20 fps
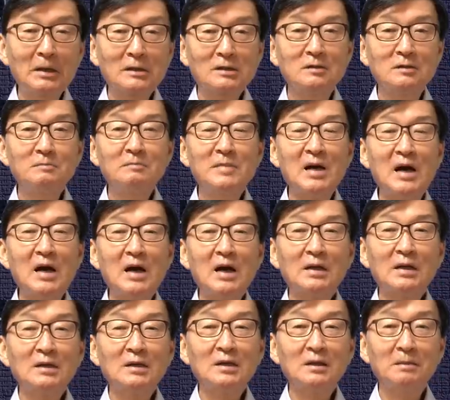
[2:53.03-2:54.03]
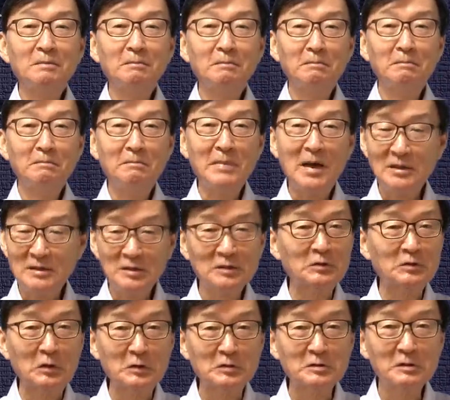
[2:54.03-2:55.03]
그 말이 맞아
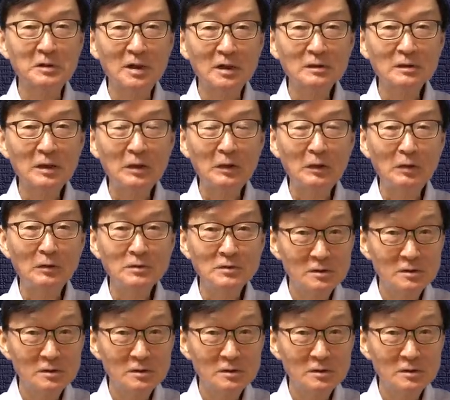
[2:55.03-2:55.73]
떨어진 것 같아요.